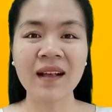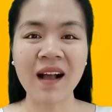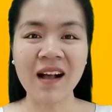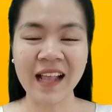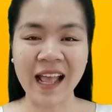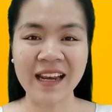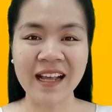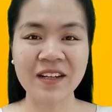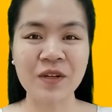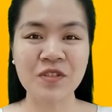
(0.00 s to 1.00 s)
có khả
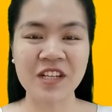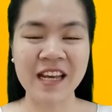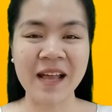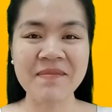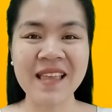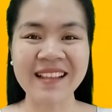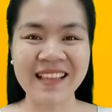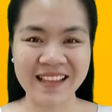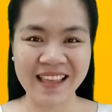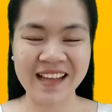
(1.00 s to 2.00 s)
năng điều trị nám da
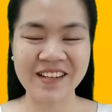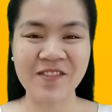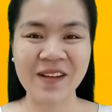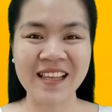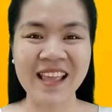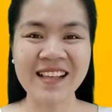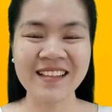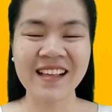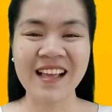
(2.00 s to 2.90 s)
tàn nhang rồi bạn nhé.